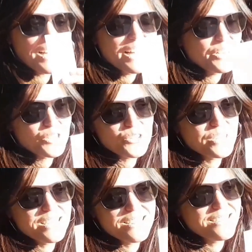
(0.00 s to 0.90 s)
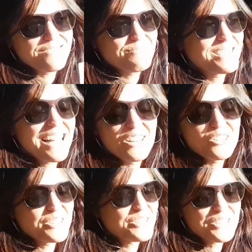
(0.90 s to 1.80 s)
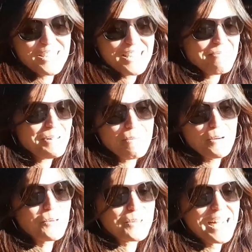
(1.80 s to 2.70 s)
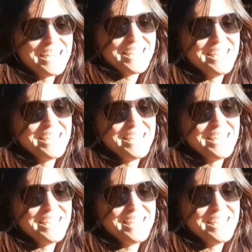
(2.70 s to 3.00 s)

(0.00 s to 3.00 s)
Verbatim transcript: no Es bravo. Es algo que no sé. sabes cómo describirlo.